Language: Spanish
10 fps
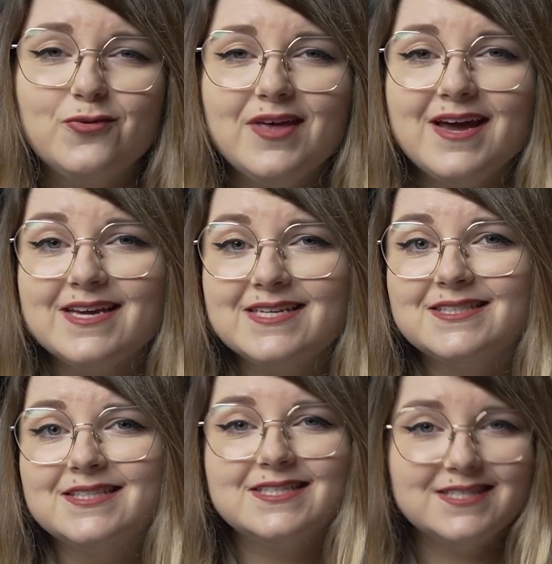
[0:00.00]
duda,
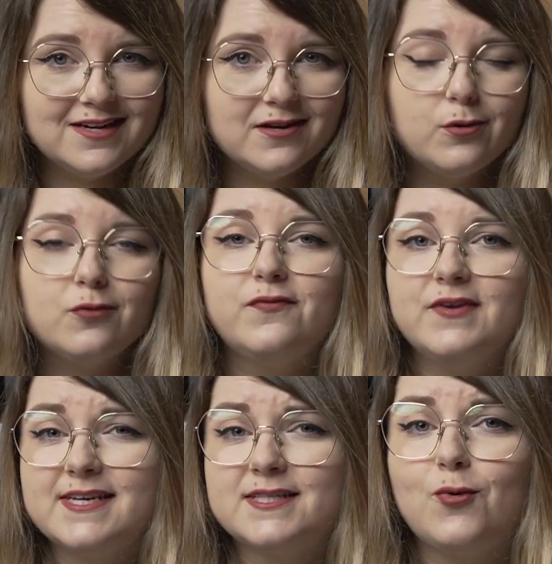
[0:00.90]
este Xeneon
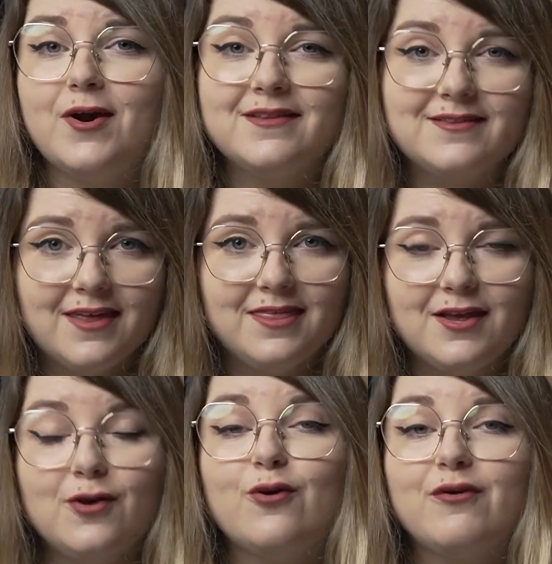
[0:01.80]
Flex
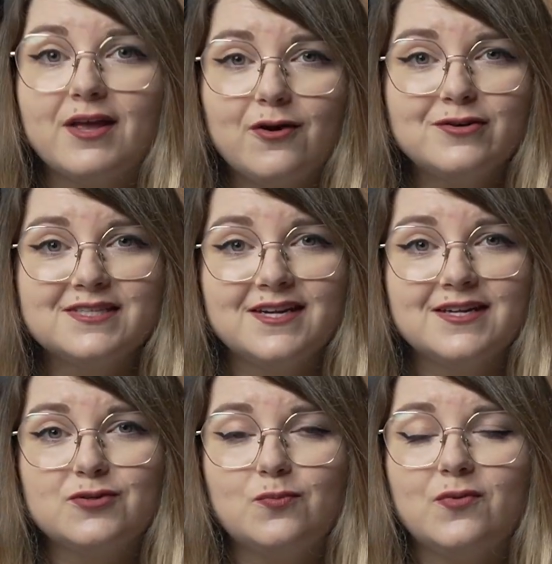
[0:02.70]
45 de Corsair
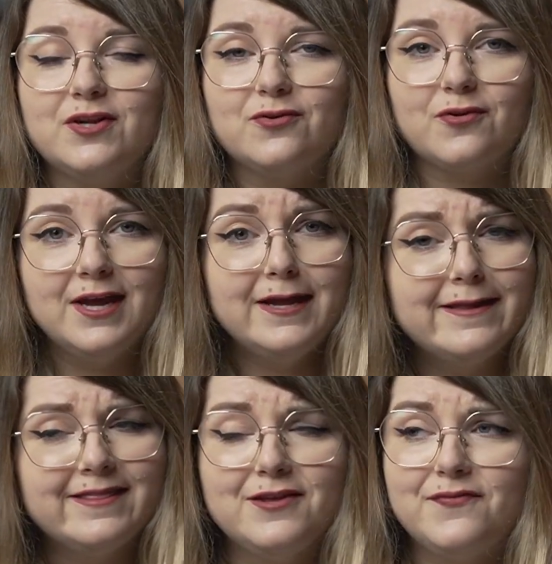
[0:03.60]
es un monitor
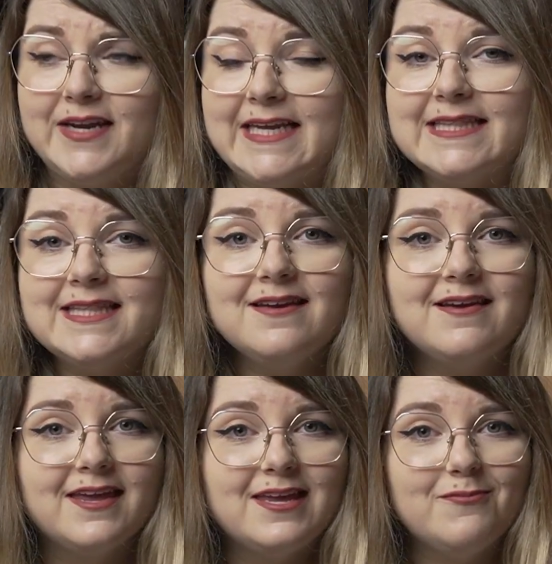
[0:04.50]
diferente,
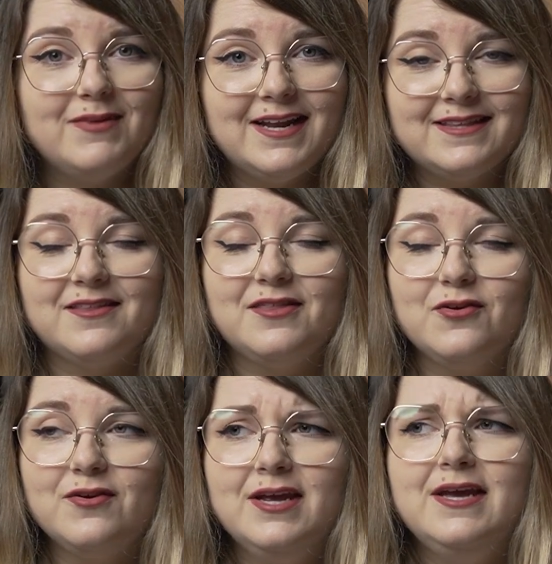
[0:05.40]
que llama la
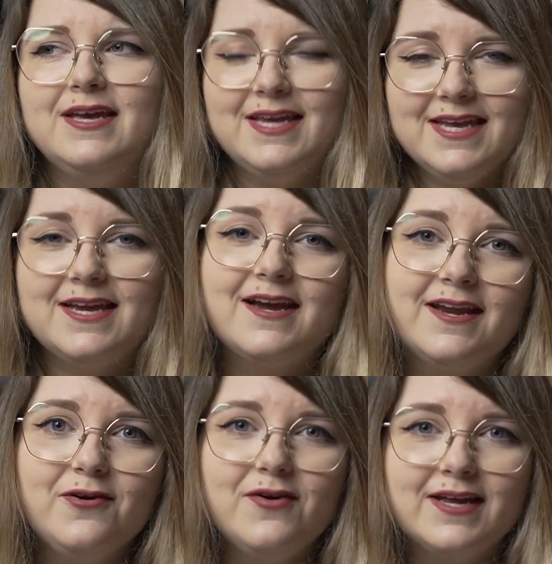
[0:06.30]
atención y que
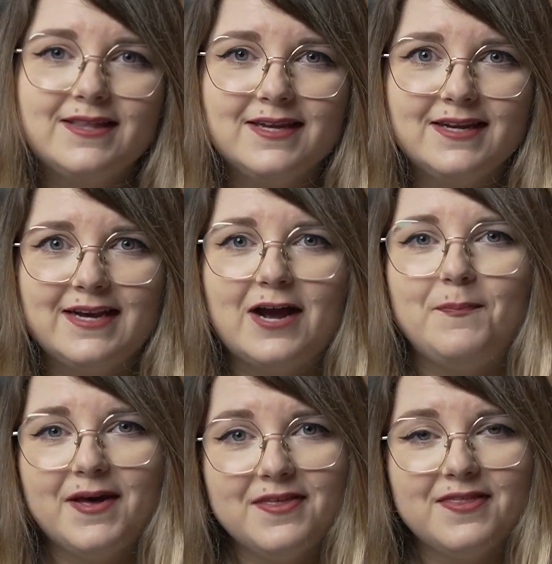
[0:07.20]
creo que tiene
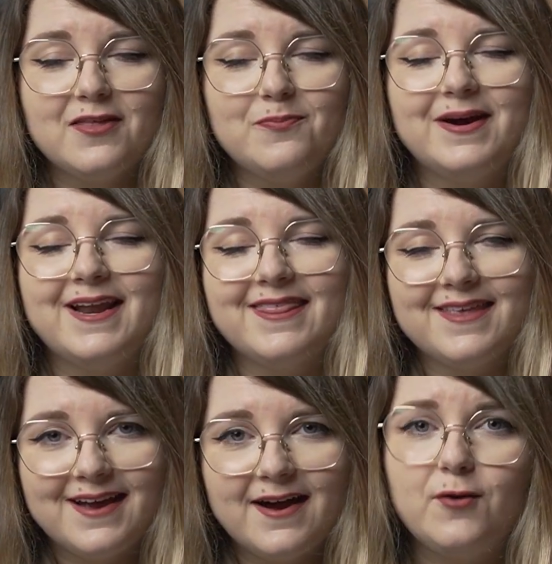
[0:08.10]
capacidad para
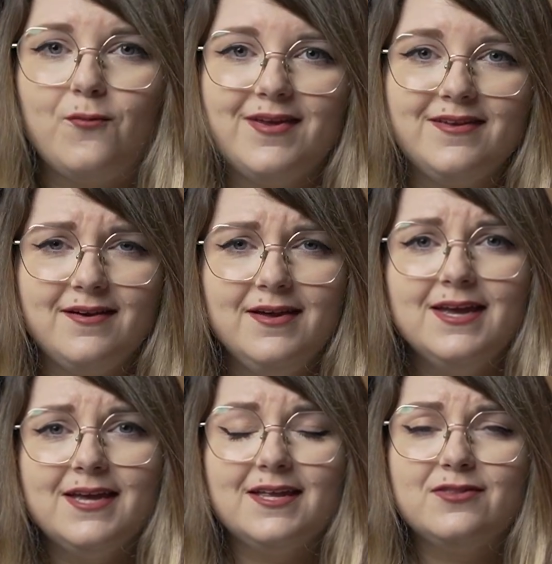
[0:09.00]
dejar huella
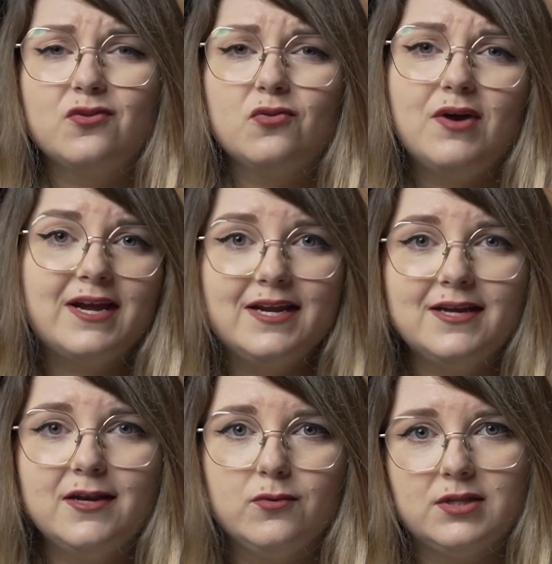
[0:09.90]
en todo aquel
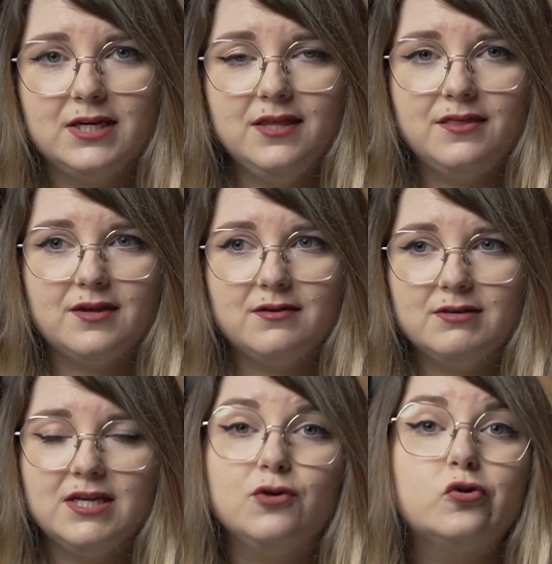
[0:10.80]
que lo utilice,
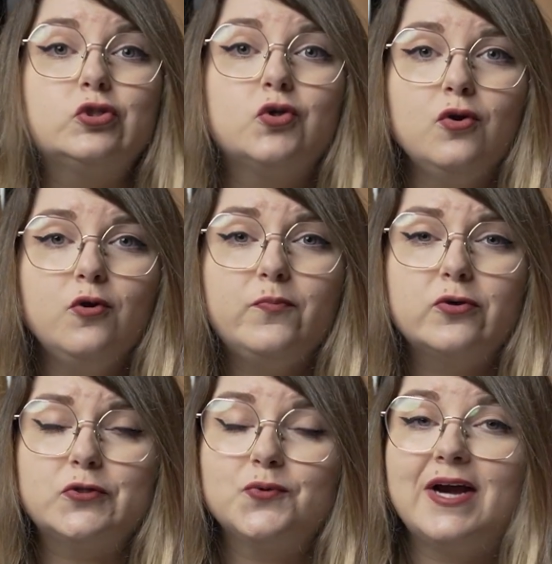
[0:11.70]
y no solo
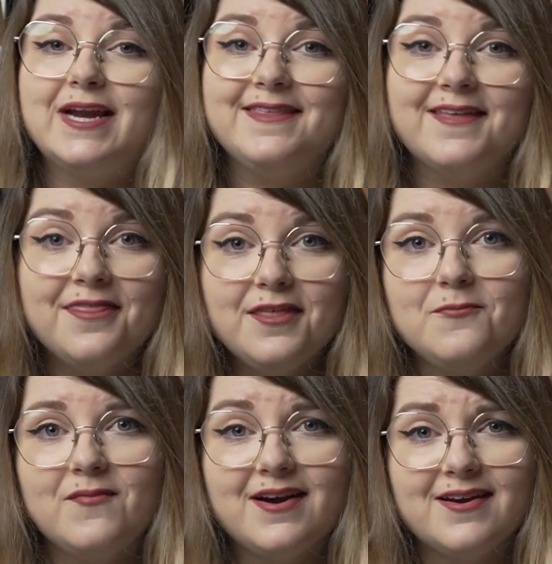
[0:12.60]
por su calidad de
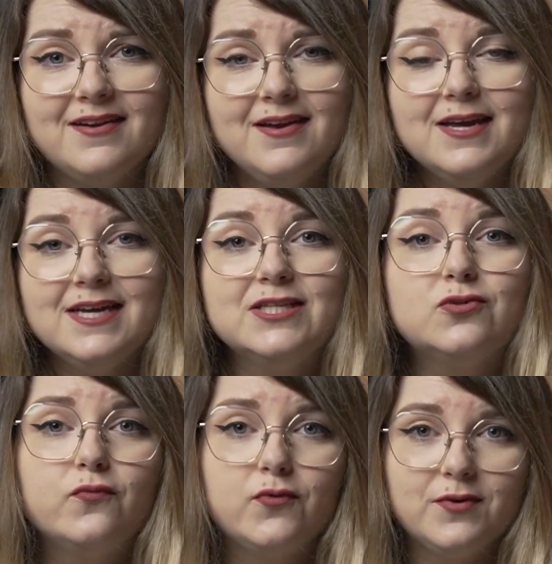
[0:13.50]
imagen y
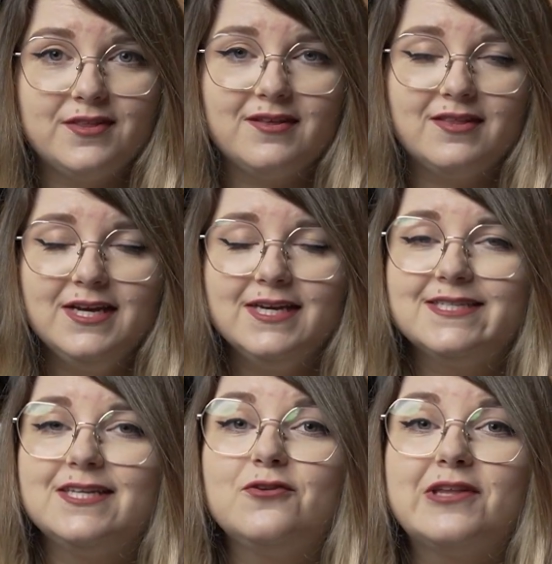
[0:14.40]
su fluidez,
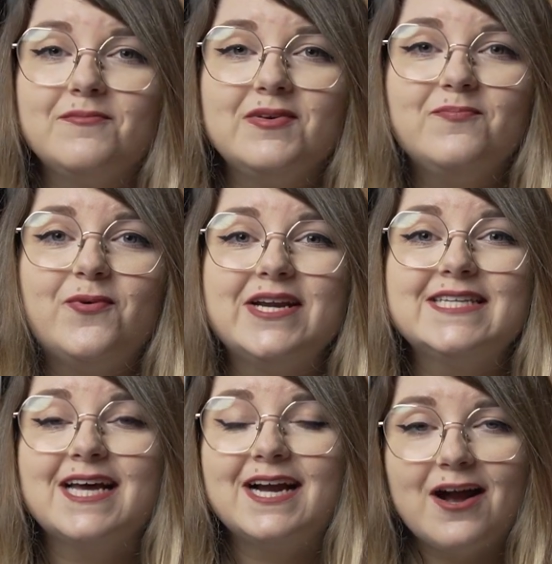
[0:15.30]
sino también por
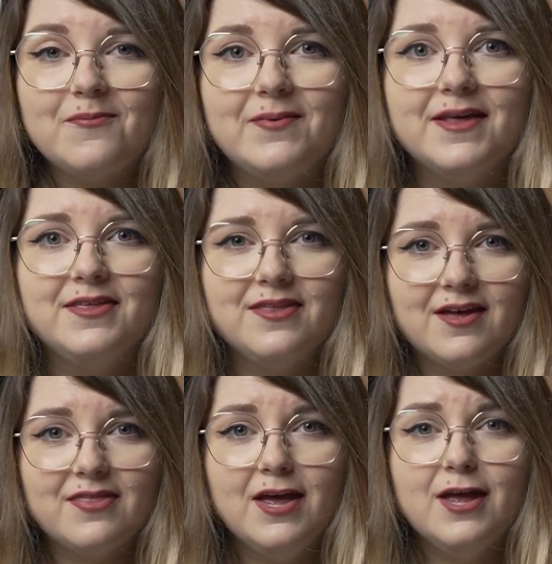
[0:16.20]
esa
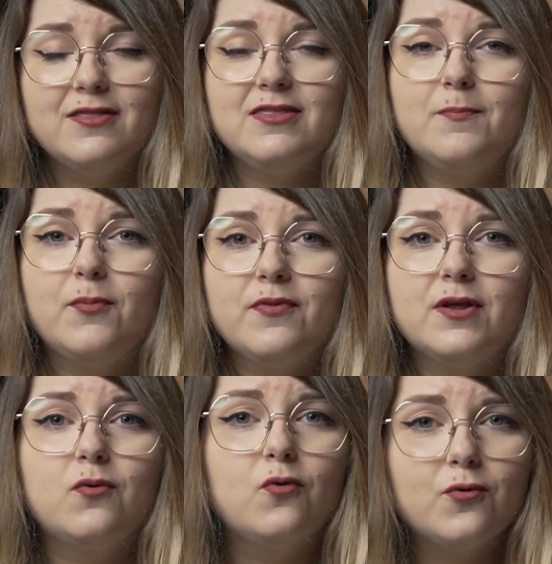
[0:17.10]
capacidad de
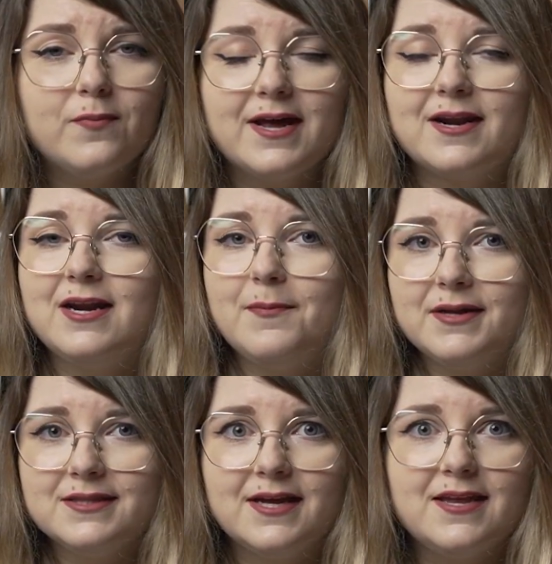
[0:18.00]
poder curvar la
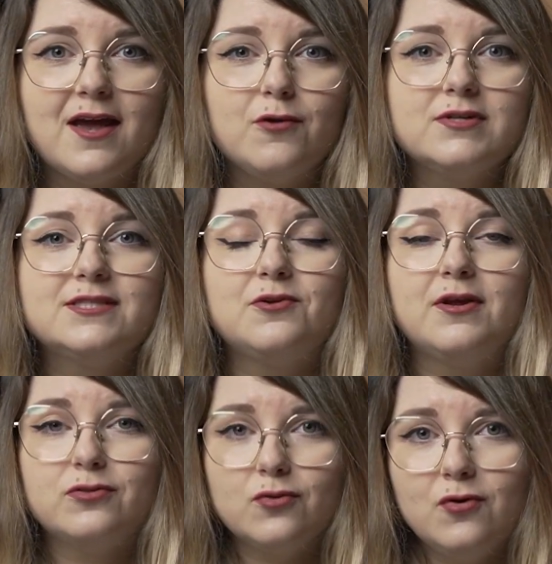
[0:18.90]
pantalla a nuestro
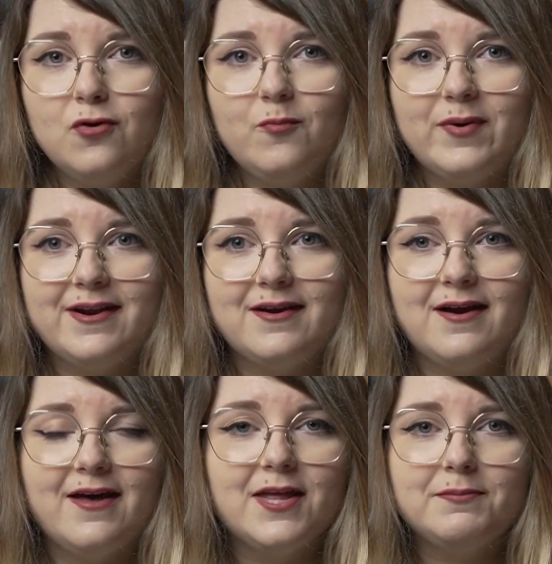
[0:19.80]
antojo para
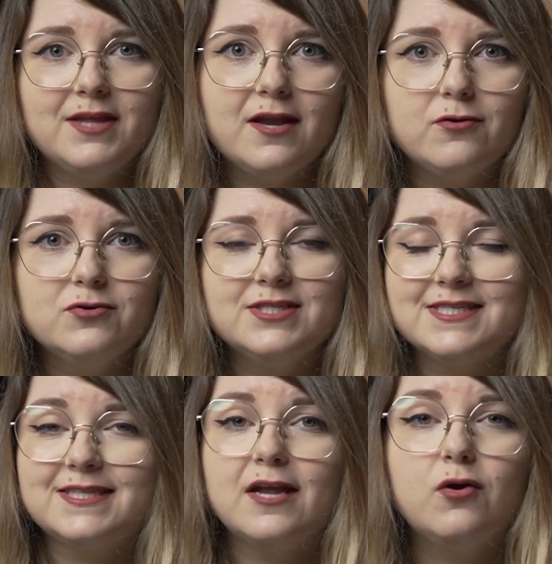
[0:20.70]
adaptarnos y
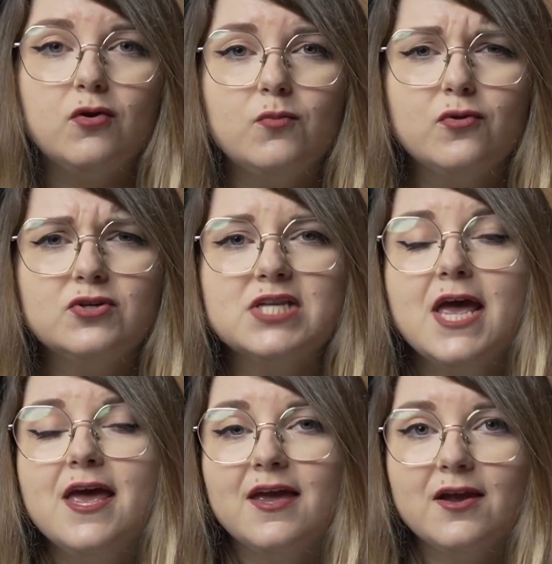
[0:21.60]
estar cómodos
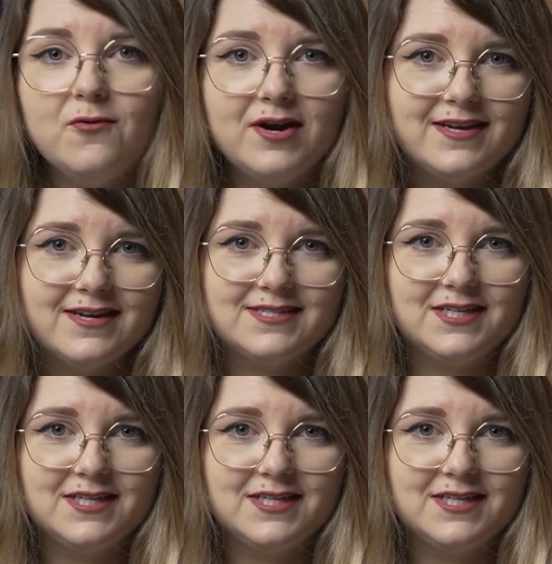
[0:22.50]
en cualquier